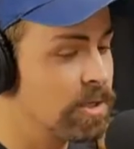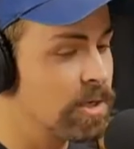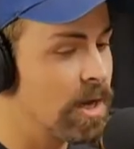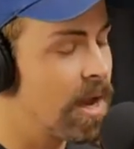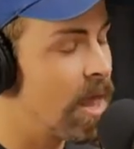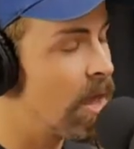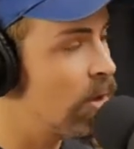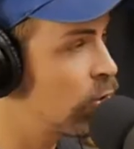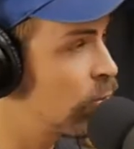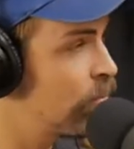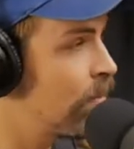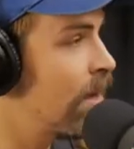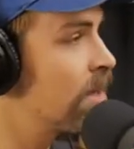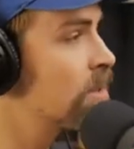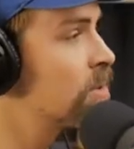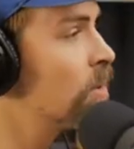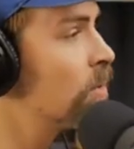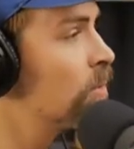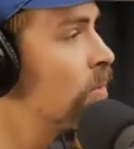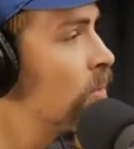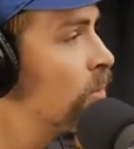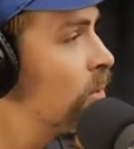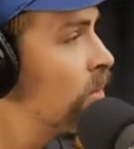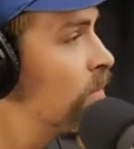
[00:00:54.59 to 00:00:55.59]
allé à
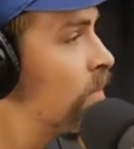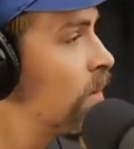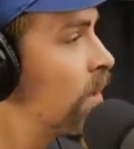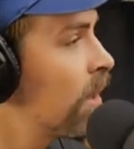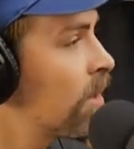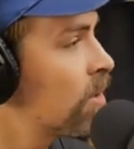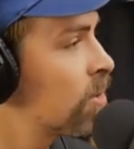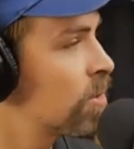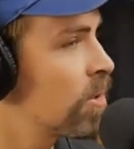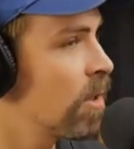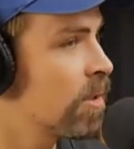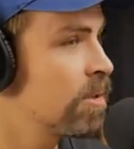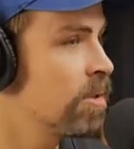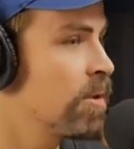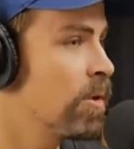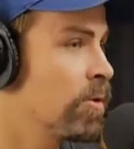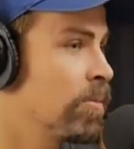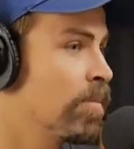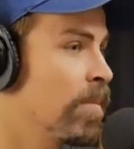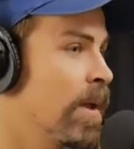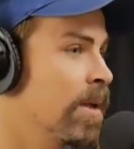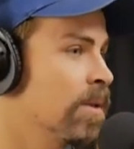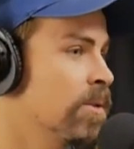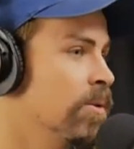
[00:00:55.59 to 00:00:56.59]
Occupation Double. Quand je suis sorti
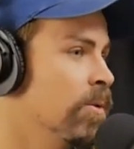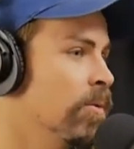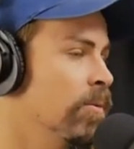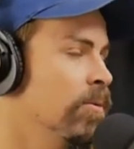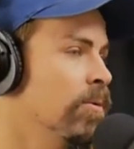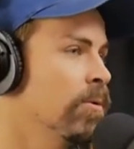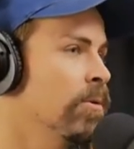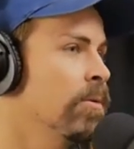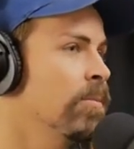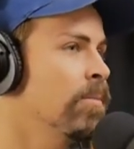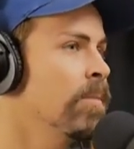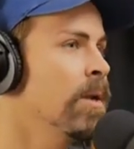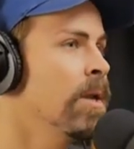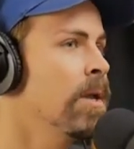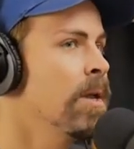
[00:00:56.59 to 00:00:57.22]
d'Occupation Double,